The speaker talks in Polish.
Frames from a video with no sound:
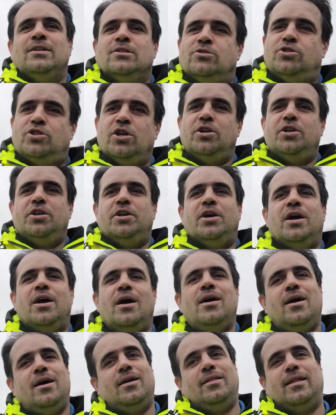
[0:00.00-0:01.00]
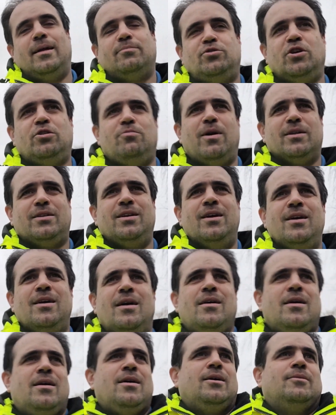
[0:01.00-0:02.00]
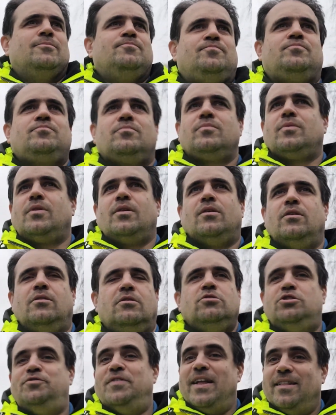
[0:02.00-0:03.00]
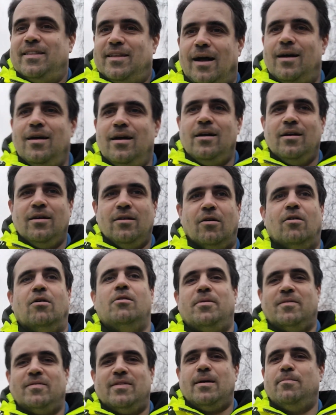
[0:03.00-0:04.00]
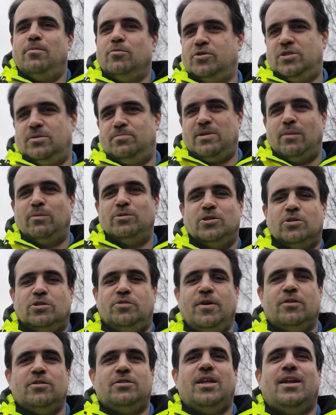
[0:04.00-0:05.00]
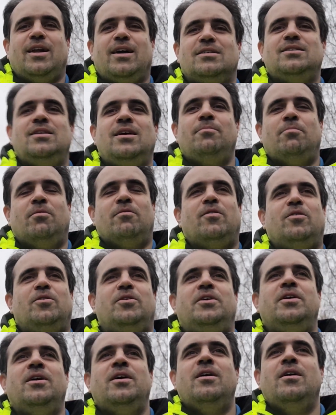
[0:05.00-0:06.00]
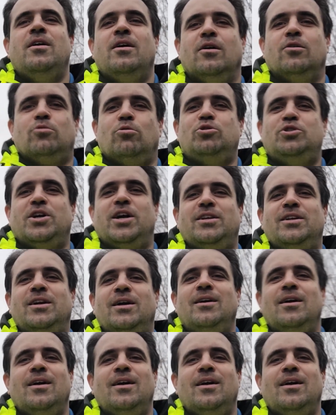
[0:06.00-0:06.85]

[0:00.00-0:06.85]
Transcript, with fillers: Czyli na przykład święta, prawda, no bo już zbliżamy się do świąt teraz, powoli, grudzień.